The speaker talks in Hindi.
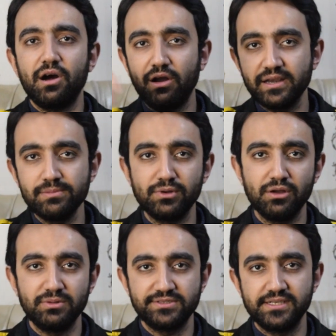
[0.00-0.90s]
ऑल टाइम
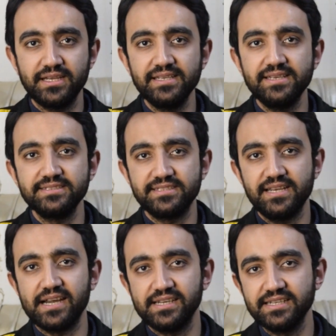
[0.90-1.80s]
ब्लॉकबस्टर के लिए इसे
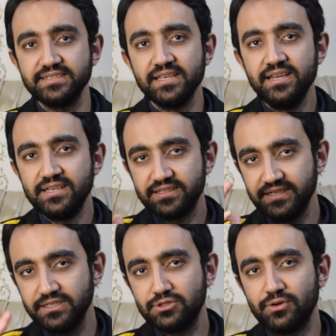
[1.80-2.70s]
एटलीस्ट
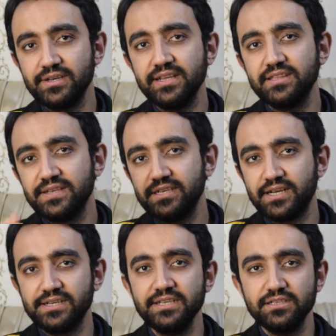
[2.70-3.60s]
320
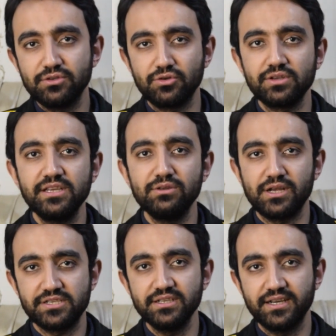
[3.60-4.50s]
330 करोड़ की
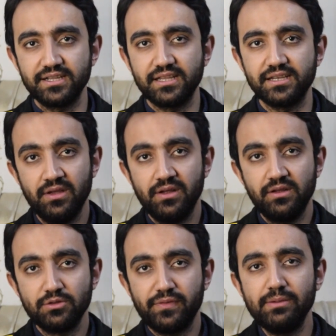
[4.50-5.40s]
कलेक्शन करनी है
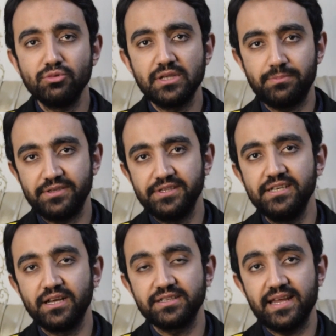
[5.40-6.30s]
तो फ्रेंड मुझे पर्सनली
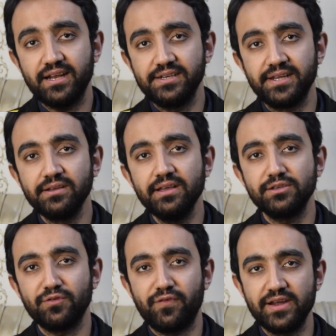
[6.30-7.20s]
लगता है कि डंकी का
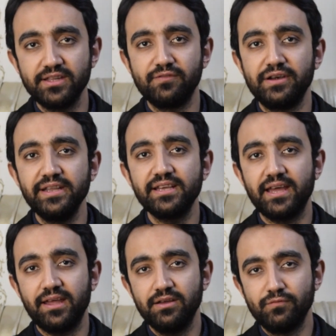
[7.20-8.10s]
जो फाइनल वर्डिक
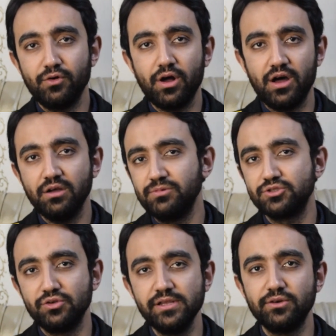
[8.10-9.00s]
है वो आंख
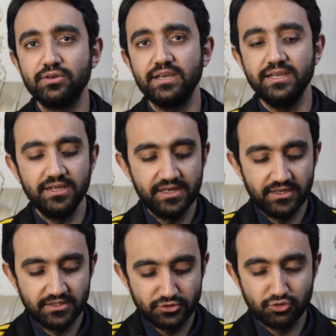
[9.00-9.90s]
मचोली होगी
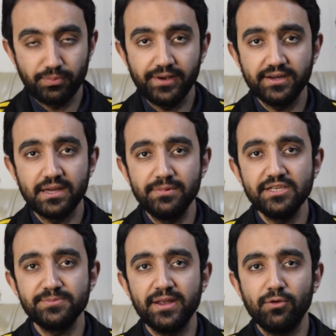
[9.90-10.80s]
सुपर हिट के
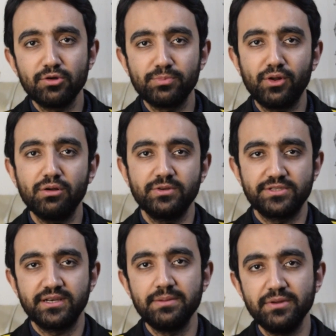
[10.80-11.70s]
बीच में और ब्लॉक
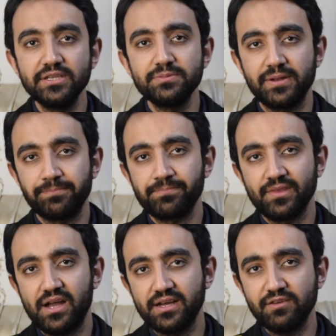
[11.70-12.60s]
बस्तर के बीच में
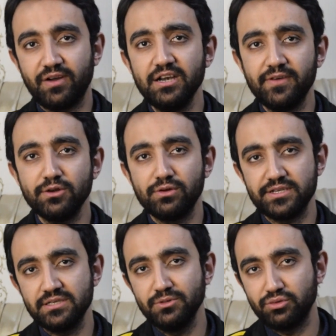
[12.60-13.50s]
अगर वर्ल्ड वाइड
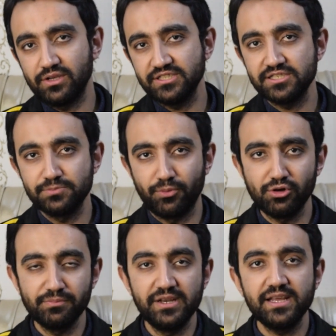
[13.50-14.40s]
कलेक्शन भी थोड़ा सा
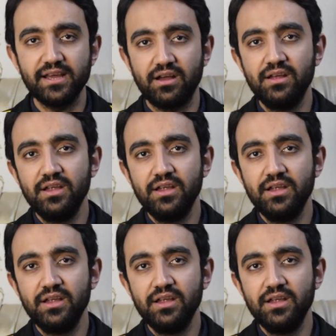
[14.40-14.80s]
सपोर्ट मिल गया